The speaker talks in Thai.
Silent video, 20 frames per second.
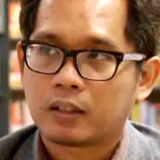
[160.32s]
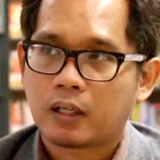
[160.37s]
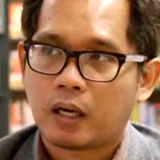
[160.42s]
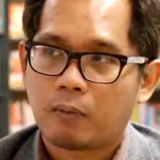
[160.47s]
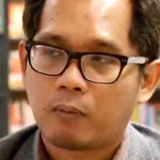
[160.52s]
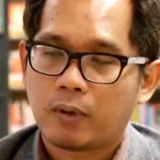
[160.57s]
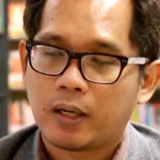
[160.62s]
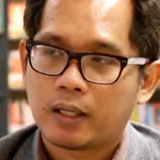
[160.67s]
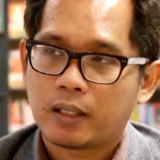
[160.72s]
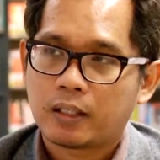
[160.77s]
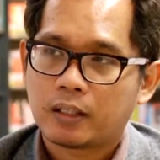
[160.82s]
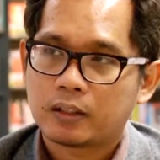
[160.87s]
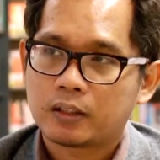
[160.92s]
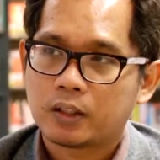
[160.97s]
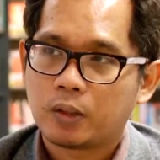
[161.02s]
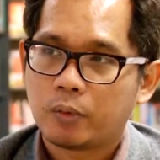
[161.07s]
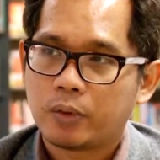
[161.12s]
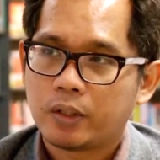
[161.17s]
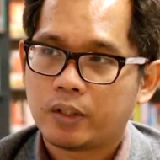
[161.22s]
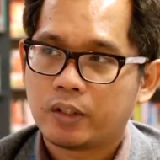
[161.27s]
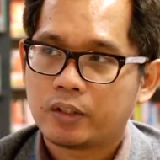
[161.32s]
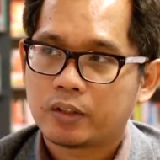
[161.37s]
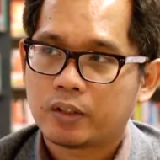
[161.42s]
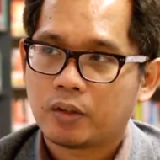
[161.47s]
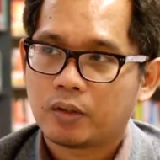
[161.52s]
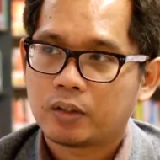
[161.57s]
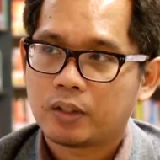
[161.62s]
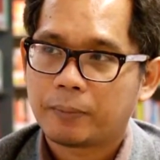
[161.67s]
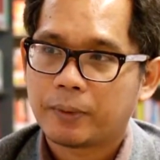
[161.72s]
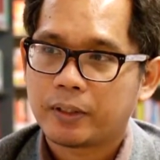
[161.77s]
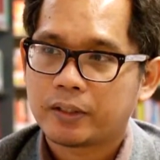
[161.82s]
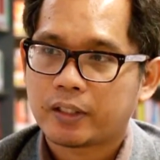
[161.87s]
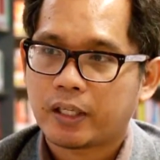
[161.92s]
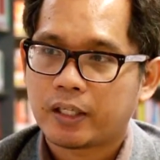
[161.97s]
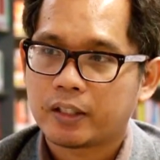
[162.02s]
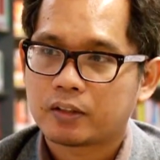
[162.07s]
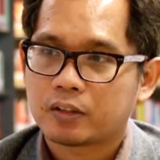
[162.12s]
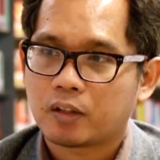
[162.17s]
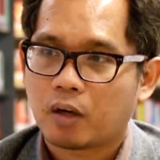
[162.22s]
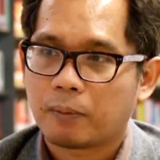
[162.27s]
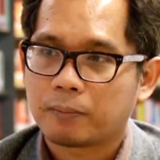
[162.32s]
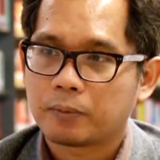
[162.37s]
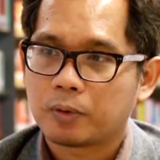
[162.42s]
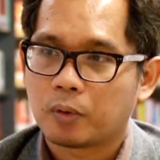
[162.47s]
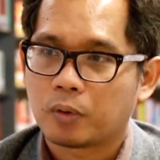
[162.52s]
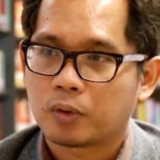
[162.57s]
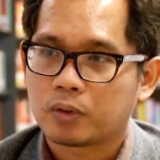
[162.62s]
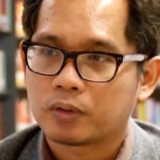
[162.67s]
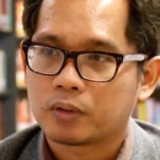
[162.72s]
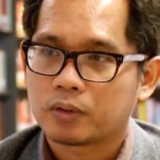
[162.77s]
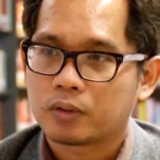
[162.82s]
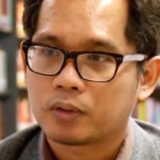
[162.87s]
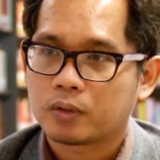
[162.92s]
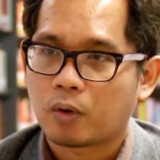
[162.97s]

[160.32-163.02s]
ถามว่าทีวีดิจิตอลในประเทศไทยตอบโจทย์